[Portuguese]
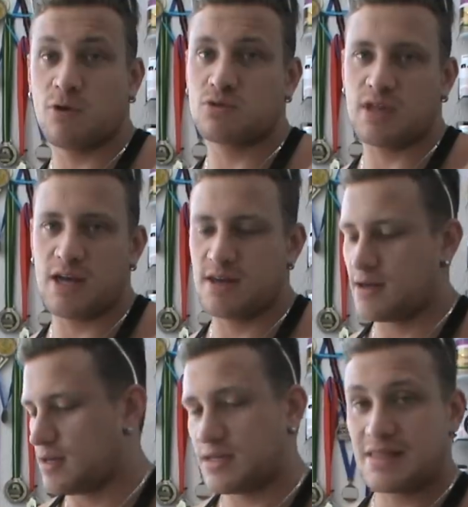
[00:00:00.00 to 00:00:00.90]
voltei.
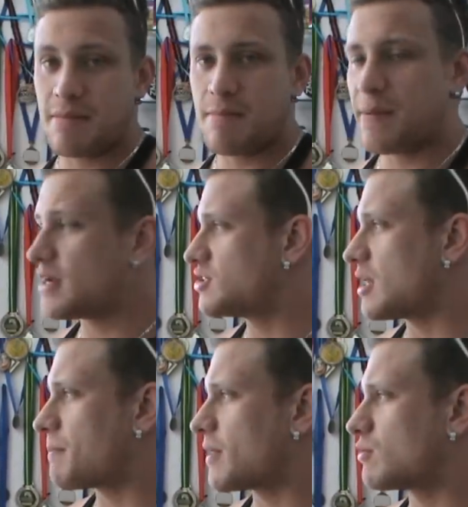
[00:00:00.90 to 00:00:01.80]
Até me perdi
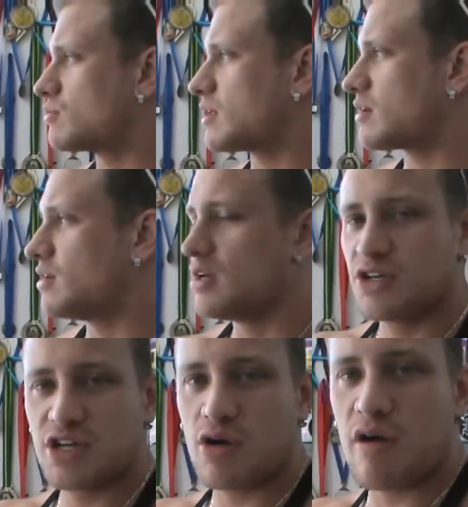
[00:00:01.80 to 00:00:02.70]
na pergunta.
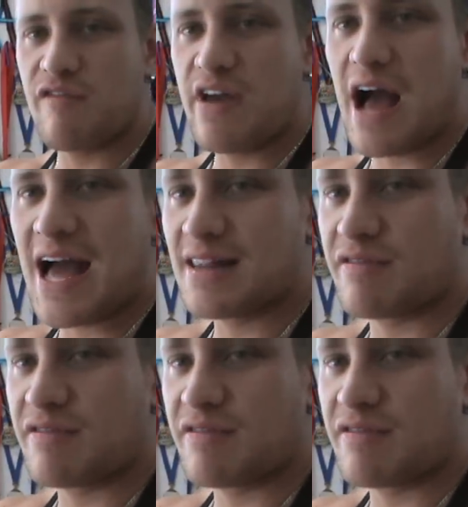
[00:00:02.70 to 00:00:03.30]
Chegou uma Ferrari na